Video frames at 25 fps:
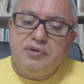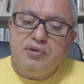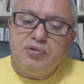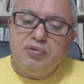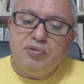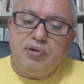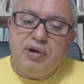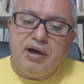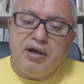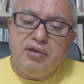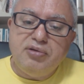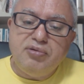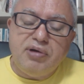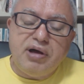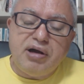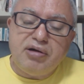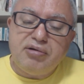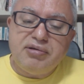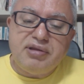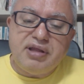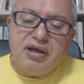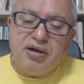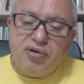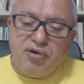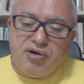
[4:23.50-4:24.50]
no, no
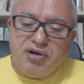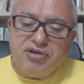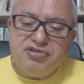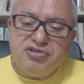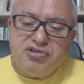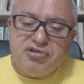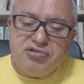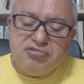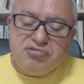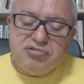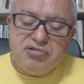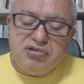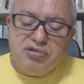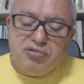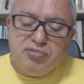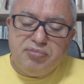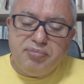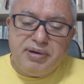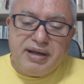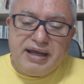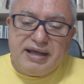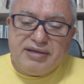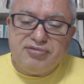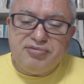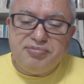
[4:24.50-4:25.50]
agronegócio. E o, e o,
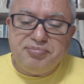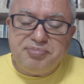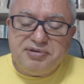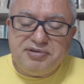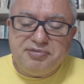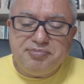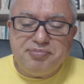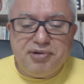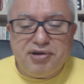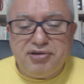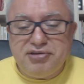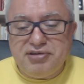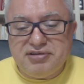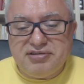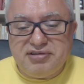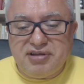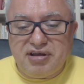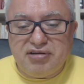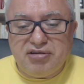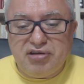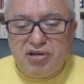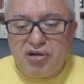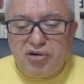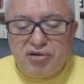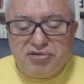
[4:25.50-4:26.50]
braço principal desse
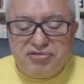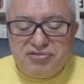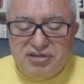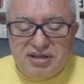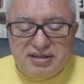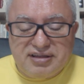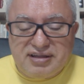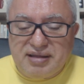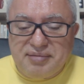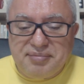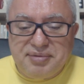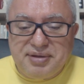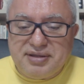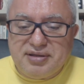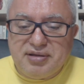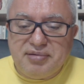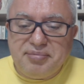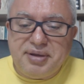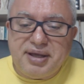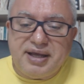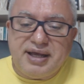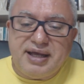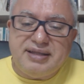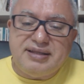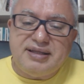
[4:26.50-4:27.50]
agronegócio certamente é
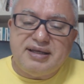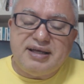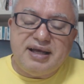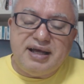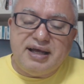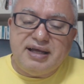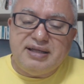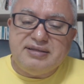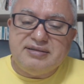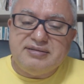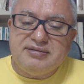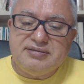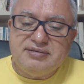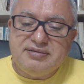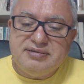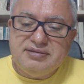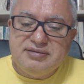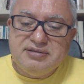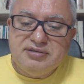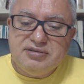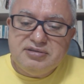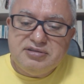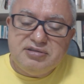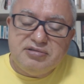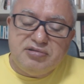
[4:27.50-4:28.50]
o mercado de carne
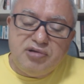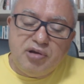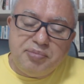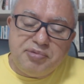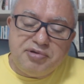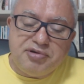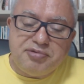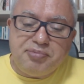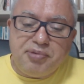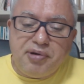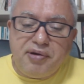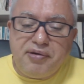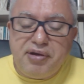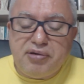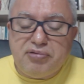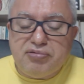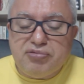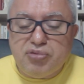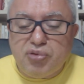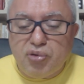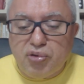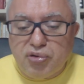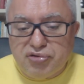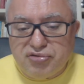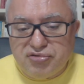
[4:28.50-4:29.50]
Se não é o principal, é
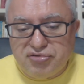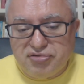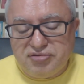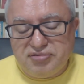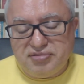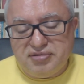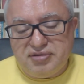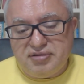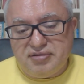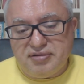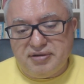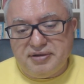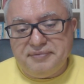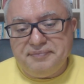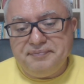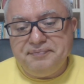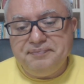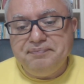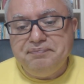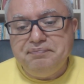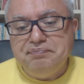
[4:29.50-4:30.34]
um doce Né?